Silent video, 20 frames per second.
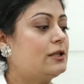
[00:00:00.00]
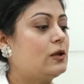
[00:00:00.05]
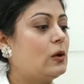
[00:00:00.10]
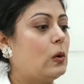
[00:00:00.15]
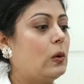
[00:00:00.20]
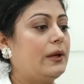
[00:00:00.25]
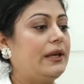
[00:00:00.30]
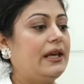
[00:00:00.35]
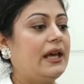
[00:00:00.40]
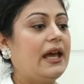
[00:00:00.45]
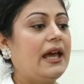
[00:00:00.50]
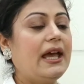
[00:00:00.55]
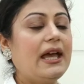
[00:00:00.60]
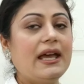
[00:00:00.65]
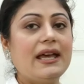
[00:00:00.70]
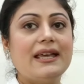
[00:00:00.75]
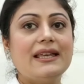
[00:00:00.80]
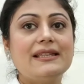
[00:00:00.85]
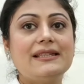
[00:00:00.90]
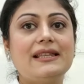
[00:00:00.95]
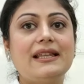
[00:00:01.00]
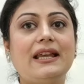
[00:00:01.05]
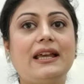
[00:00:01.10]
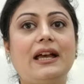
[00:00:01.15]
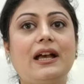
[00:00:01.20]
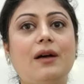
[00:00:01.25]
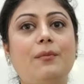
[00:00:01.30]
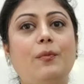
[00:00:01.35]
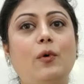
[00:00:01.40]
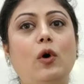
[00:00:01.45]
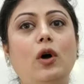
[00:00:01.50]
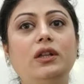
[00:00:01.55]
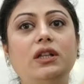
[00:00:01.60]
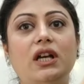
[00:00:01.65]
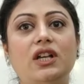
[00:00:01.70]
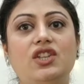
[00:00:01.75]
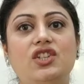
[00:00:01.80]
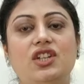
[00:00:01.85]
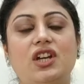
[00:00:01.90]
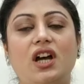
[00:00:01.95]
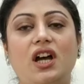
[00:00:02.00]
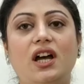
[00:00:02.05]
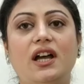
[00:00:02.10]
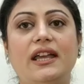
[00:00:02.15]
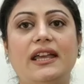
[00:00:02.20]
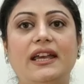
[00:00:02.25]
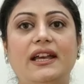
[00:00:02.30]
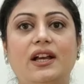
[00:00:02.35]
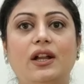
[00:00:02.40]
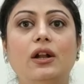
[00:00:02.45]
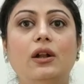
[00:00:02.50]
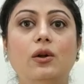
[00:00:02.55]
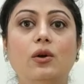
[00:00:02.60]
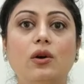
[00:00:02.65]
सो so, ये इस तरीके का बहुत अच्छा एक